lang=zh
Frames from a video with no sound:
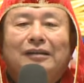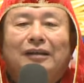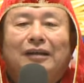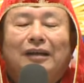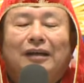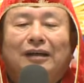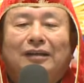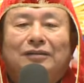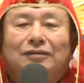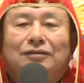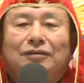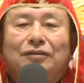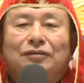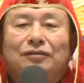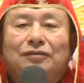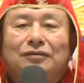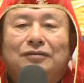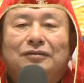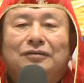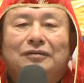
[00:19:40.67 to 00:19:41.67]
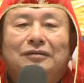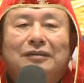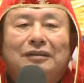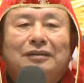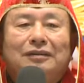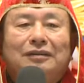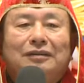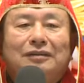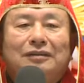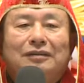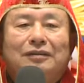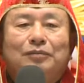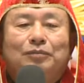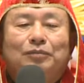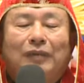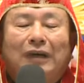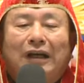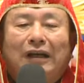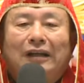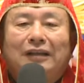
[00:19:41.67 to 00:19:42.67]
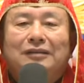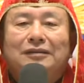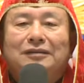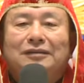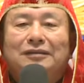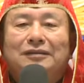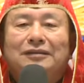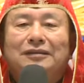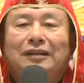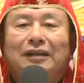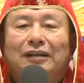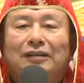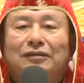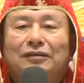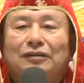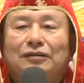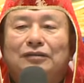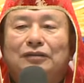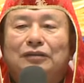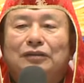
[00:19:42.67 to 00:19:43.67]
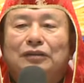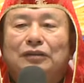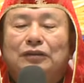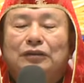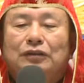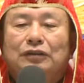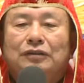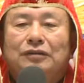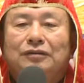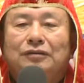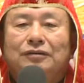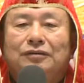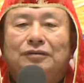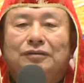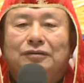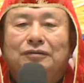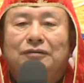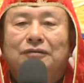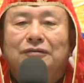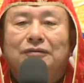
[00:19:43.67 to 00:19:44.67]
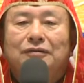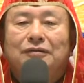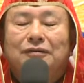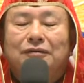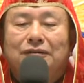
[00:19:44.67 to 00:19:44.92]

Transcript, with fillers: 啊，甚至这个马来西亚的这个四字